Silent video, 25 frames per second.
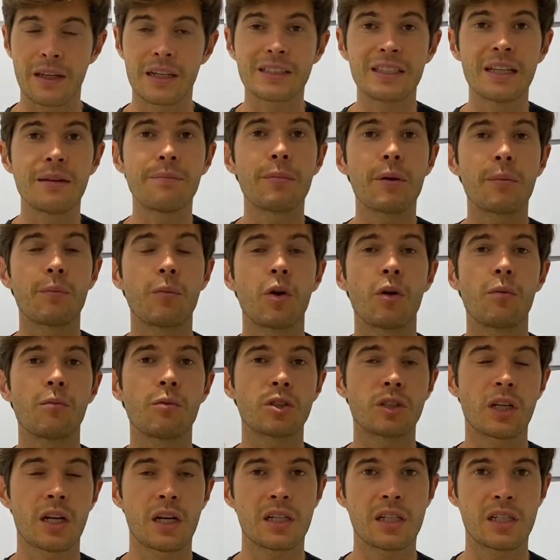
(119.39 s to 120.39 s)
Siempre podemos
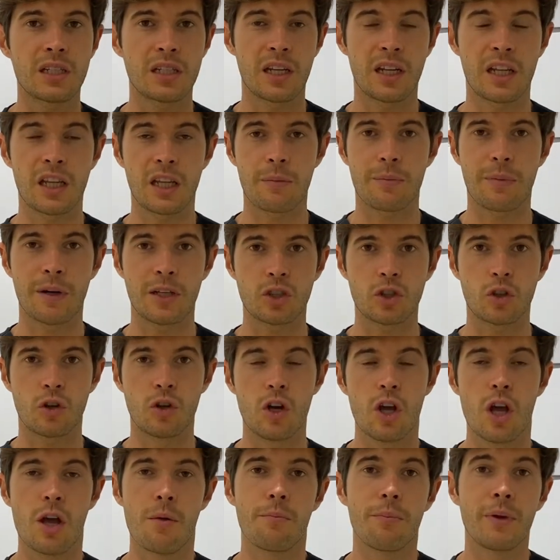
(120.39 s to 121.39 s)
dar ese siguiente paso,
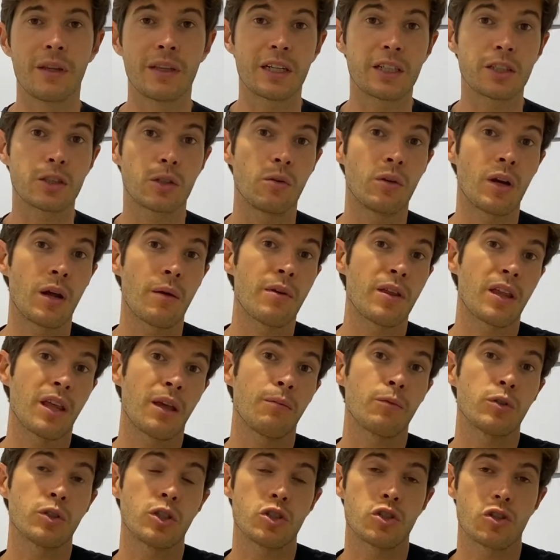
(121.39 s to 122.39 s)
mientras que una vez que
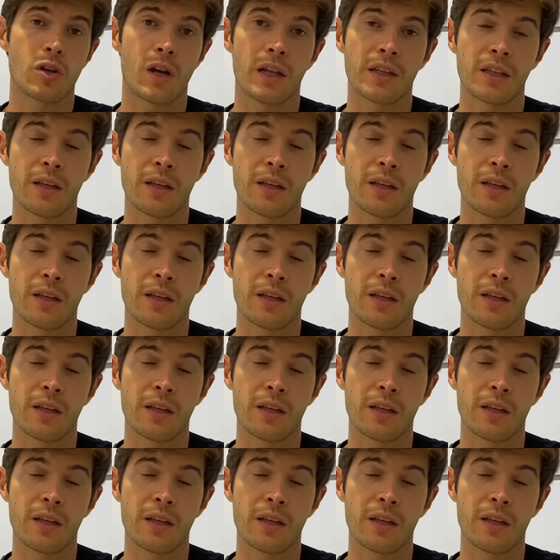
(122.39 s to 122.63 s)
hemos hecho la T